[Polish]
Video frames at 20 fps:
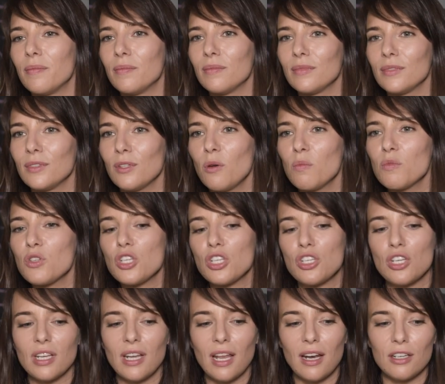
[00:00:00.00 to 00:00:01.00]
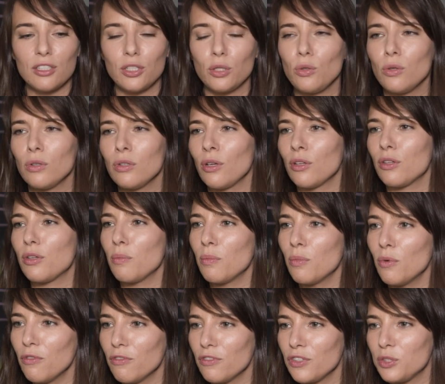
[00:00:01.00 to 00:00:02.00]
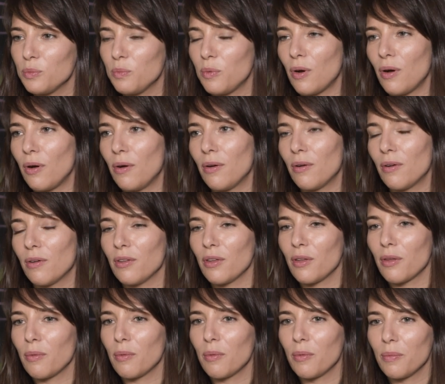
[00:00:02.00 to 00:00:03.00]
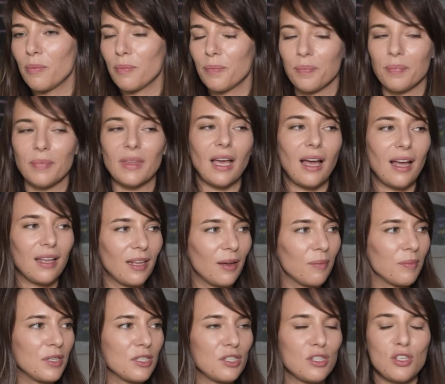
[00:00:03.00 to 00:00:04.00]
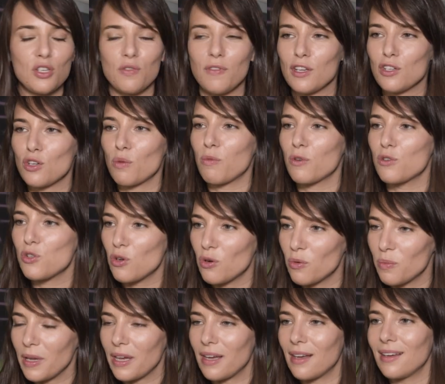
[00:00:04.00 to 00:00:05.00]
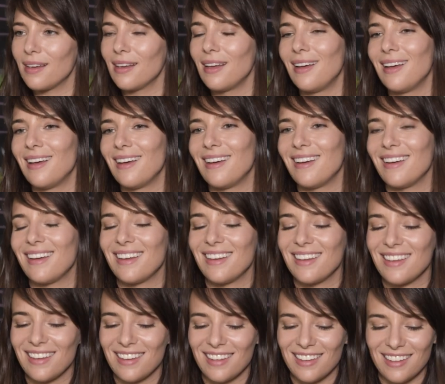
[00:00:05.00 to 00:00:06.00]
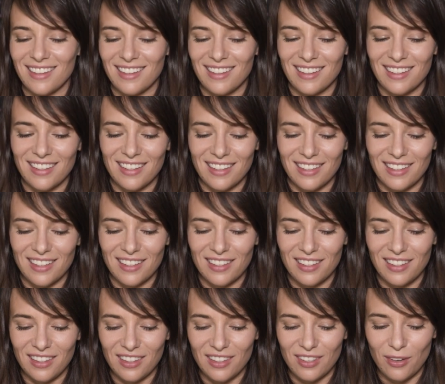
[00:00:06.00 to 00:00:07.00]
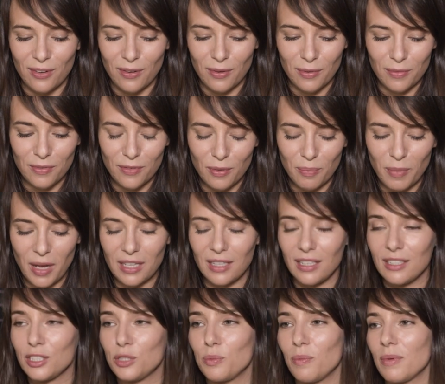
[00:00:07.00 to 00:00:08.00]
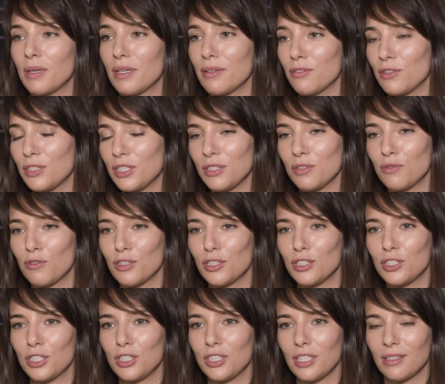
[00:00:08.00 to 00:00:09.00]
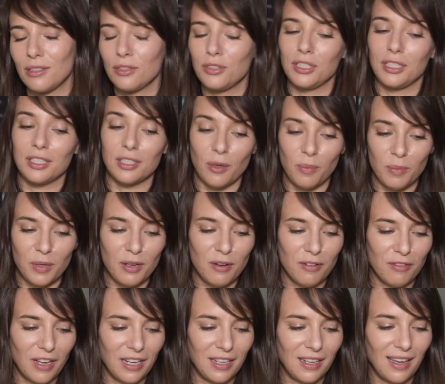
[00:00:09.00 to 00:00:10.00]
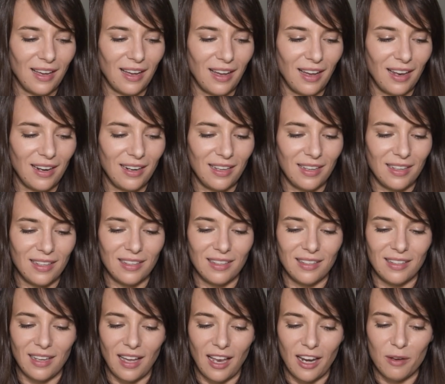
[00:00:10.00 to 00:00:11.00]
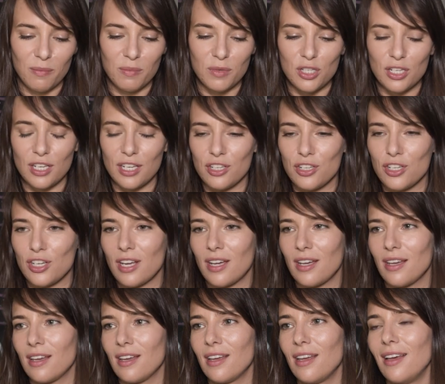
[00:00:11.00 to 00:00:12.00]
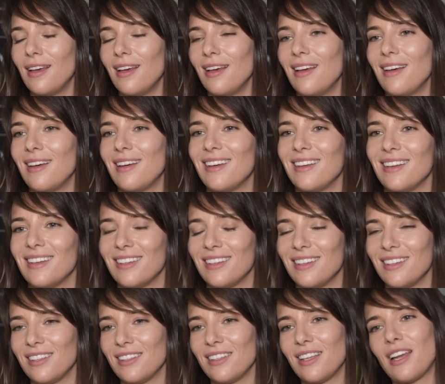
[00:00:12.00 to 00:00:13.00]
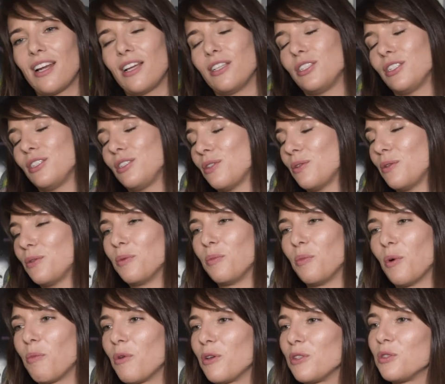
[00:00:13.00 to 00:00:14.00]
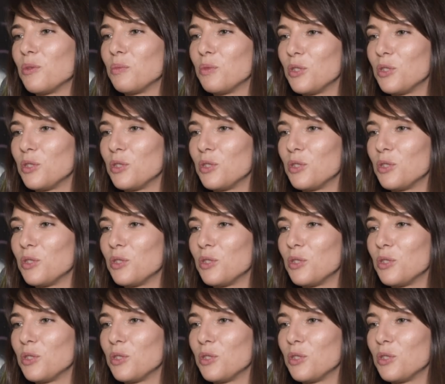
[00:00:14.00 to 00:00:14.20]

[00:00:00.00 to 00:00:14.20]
No myślę, że na razie trudno o tym mówić, bo Adam jest świeżo po ślubie Yy, no, Magda też ma właśnie swoje życie dosyć skomplikowane, ale, ale myślę, że yy, na razie są po prostu